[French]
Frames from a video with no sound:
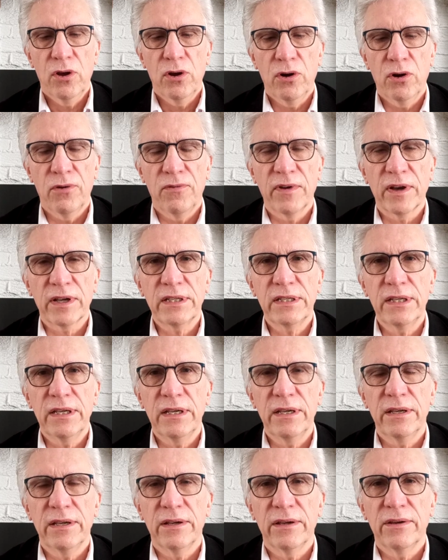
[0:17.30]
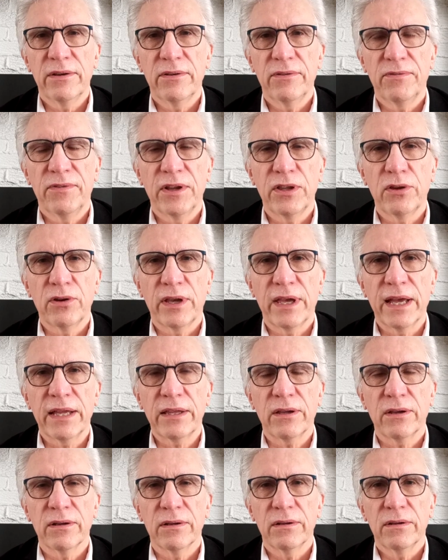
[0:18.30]
Le verset
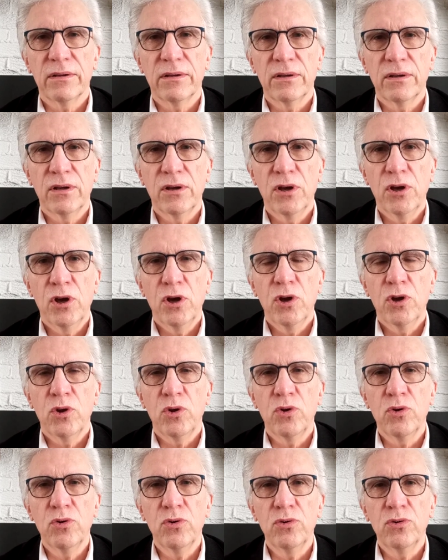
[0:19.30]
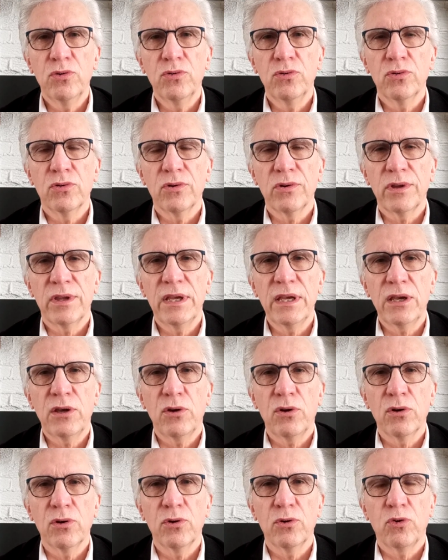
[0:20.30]
24 nous dit
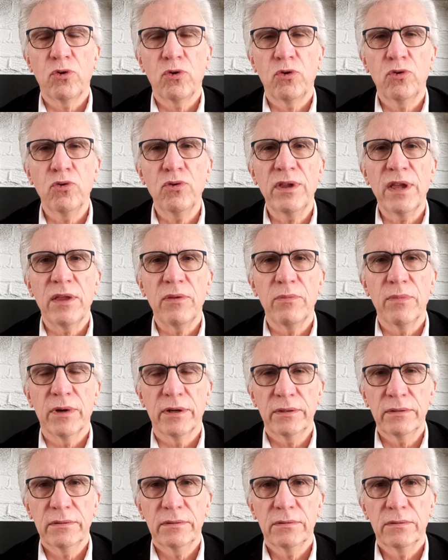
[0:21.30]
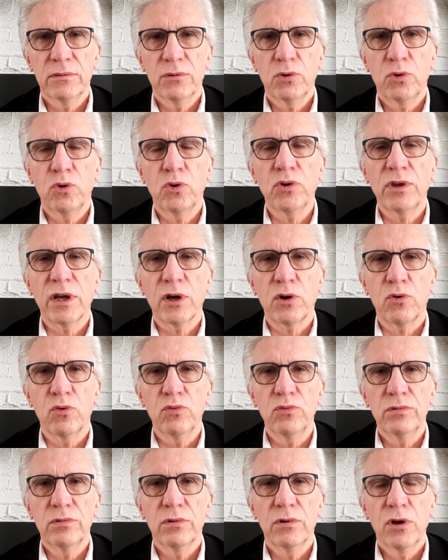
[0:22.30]
que soudainement, tout à
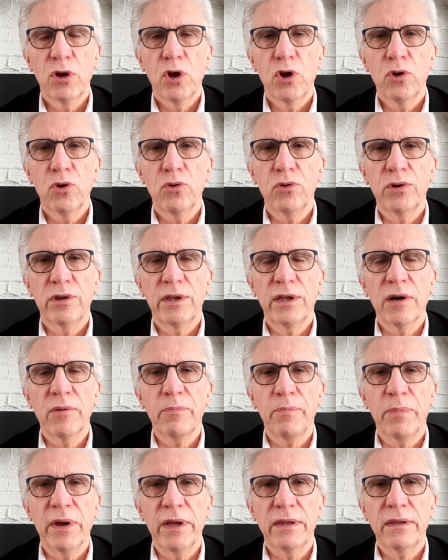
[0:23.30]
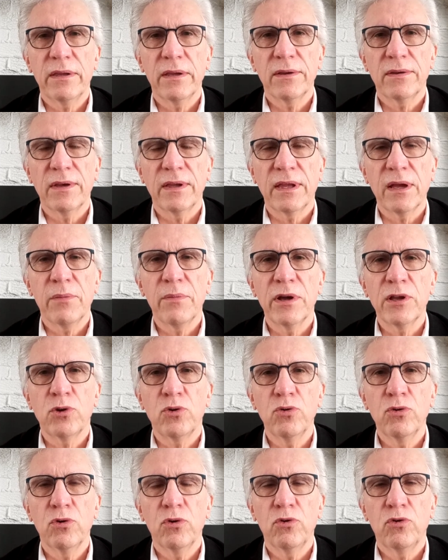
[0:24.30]
coup, une tempête s'est
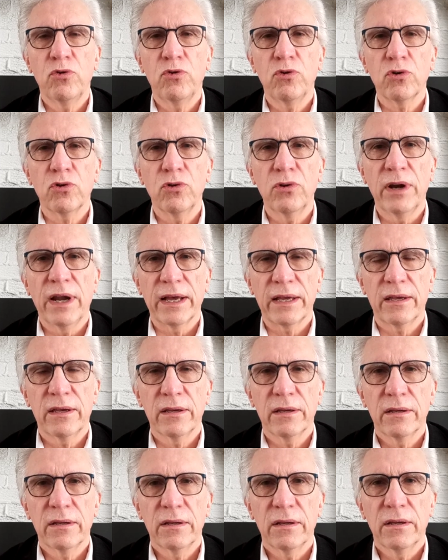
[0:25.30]
abattue sur le lac.